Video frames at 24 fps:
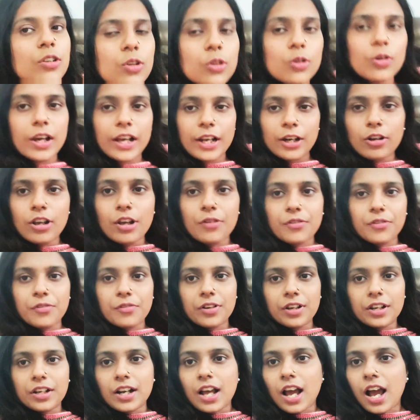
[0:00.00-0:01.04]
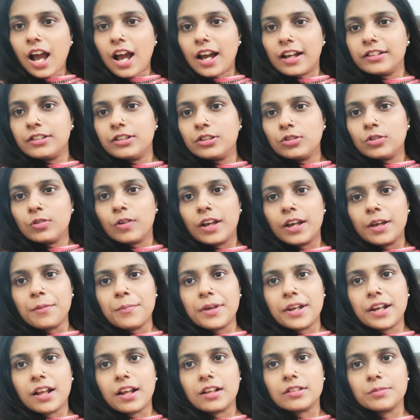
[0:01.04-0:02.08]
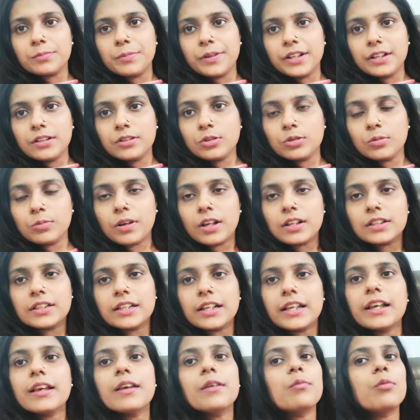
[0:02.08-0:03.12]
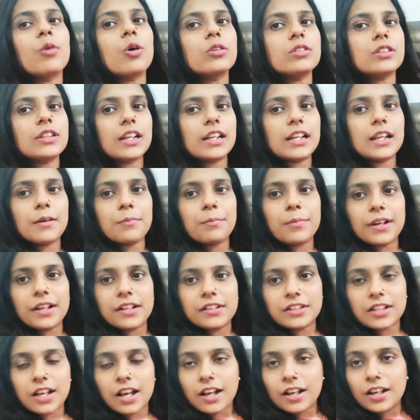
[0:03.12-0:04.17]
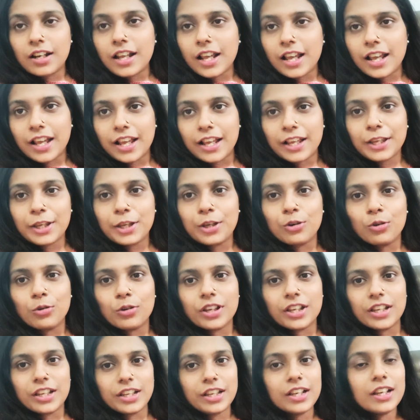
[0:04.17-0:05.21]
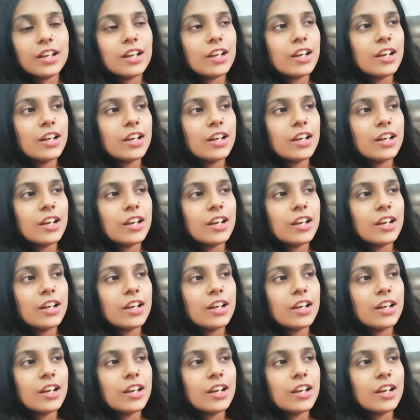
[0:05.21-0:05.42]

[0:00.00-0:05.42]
सो हेलो एवरीवन आज जो है मेरे हस्बैंड सुबह से बहुत ज़्यादा परेशान हैं क्योंकि